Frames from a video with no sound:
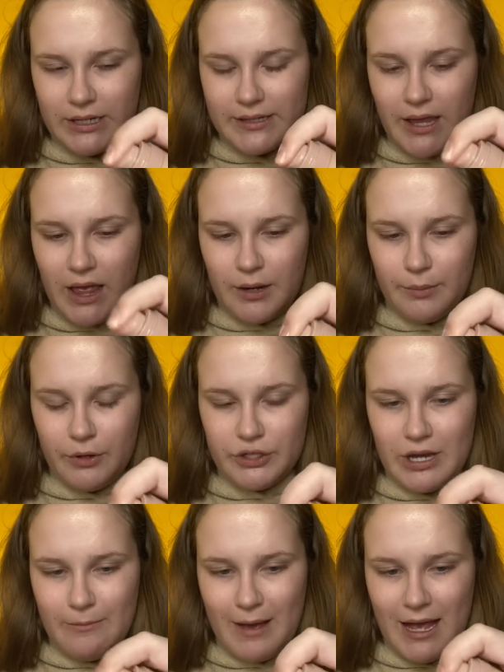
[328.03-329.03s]
Eles falaram pra eu
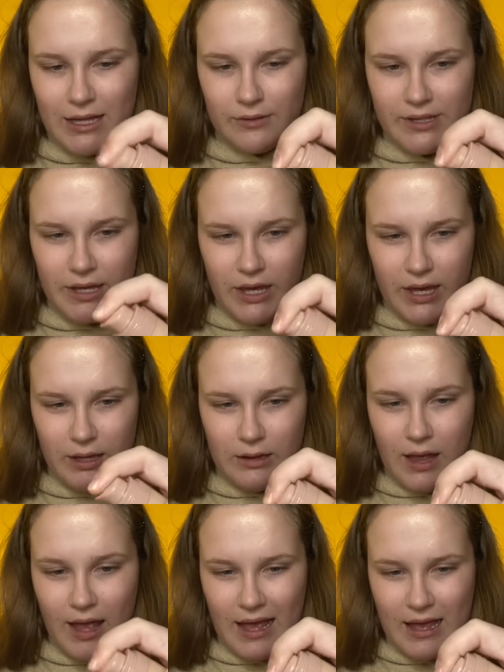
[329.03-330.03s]
chamar, não sei quem
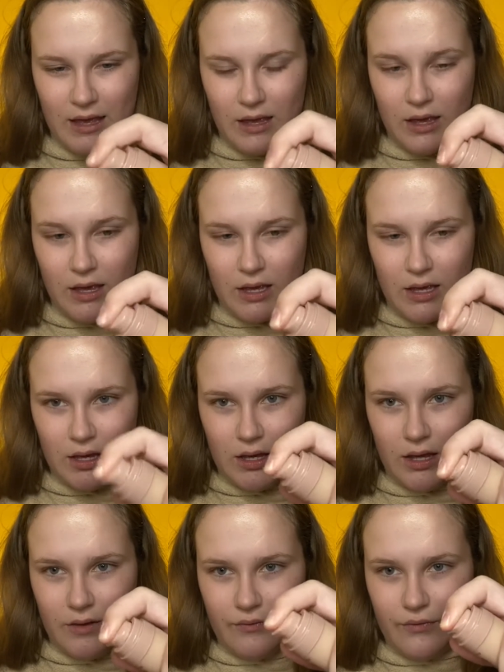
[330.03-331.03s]
lá,
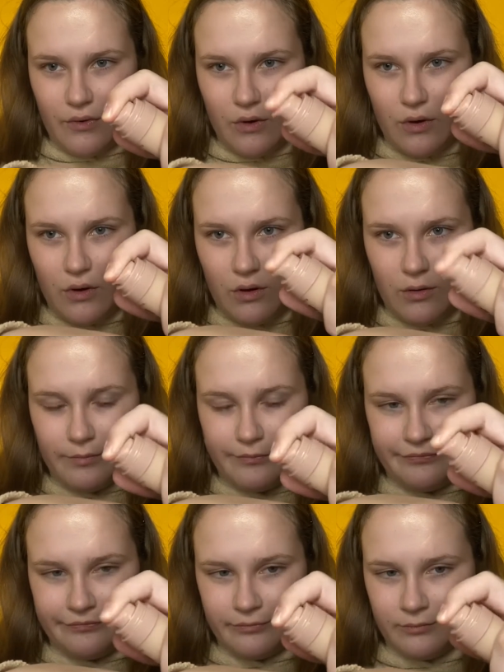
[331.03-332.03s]
e vou
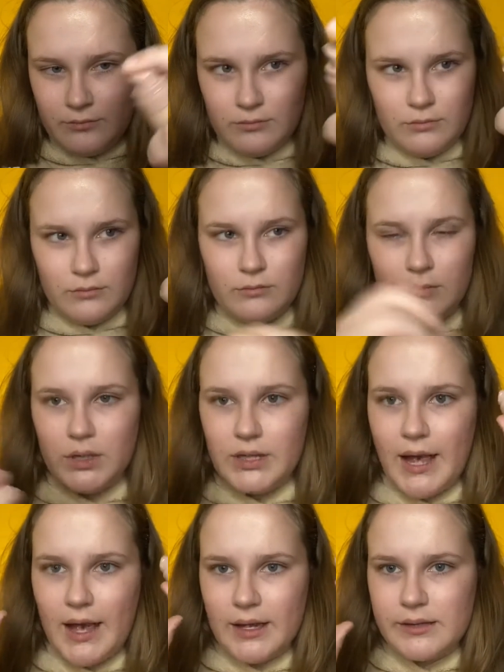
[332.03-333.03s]

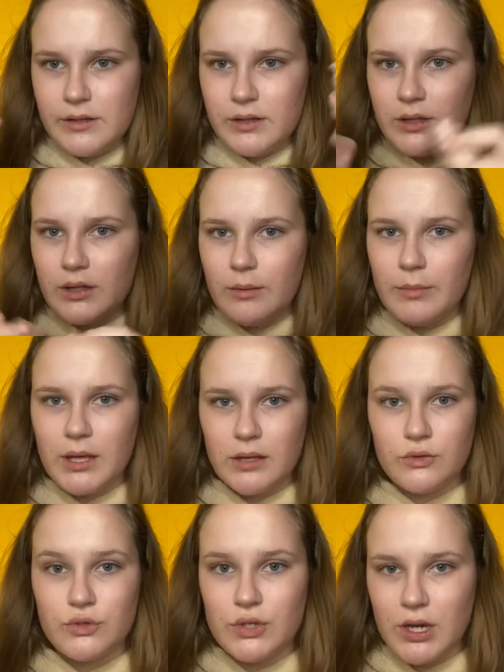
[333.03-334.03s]
mandar isso aqui também.
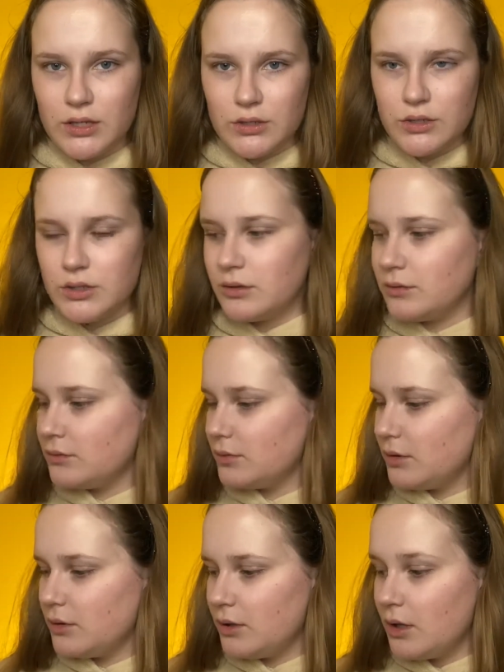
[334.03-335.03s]
Gente,
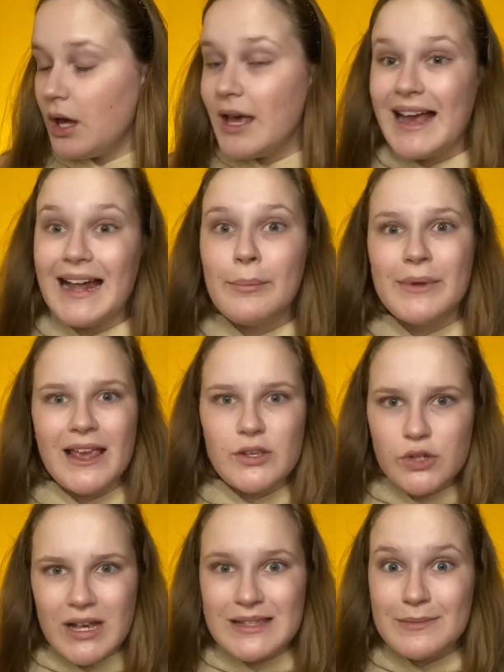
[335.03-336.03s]
cara, por que, que
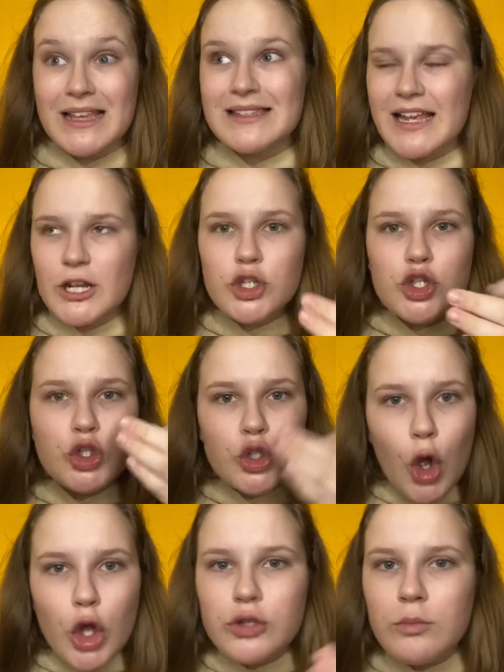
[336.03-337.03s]
só as minhas séries de
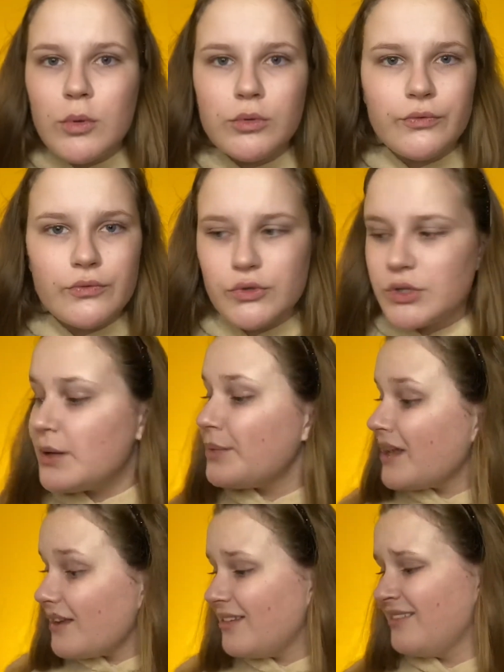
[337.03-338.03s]
todo mundo funcionam? Por
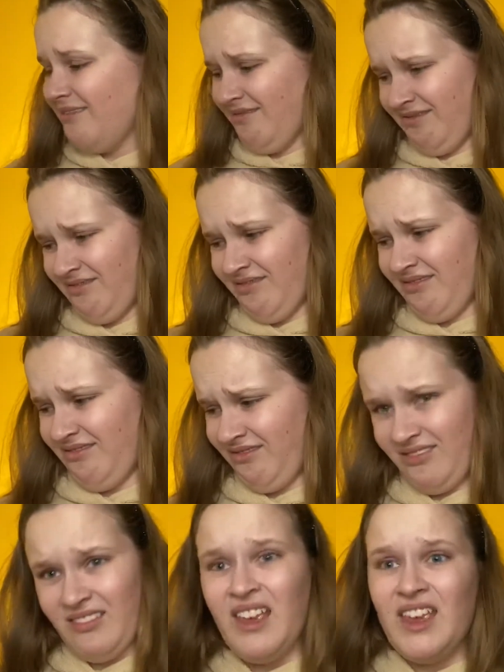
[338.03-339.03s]
que, que...
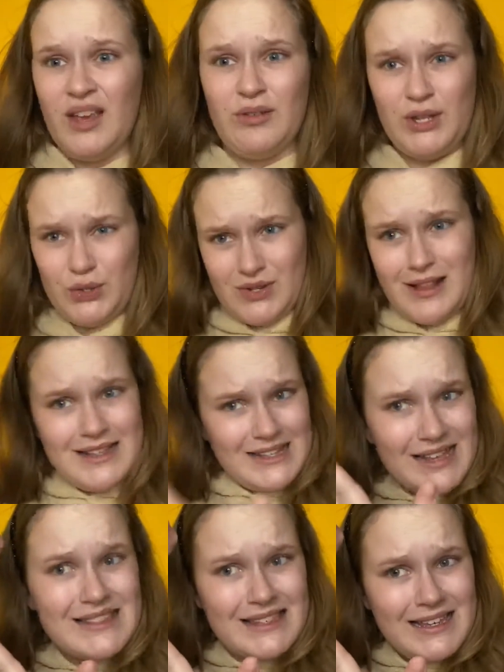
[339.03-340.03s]
eu deixo elas
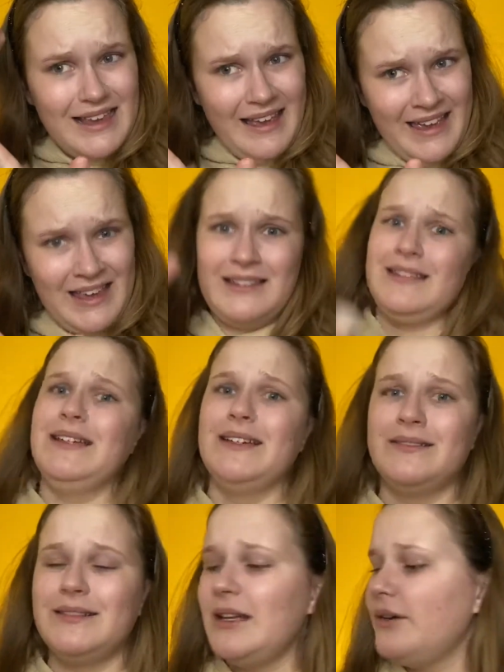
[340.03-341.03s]
assim
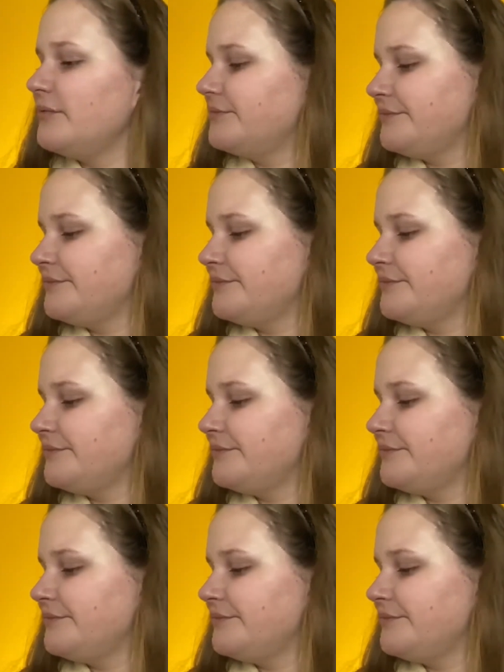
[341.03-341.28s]
ainda? Não.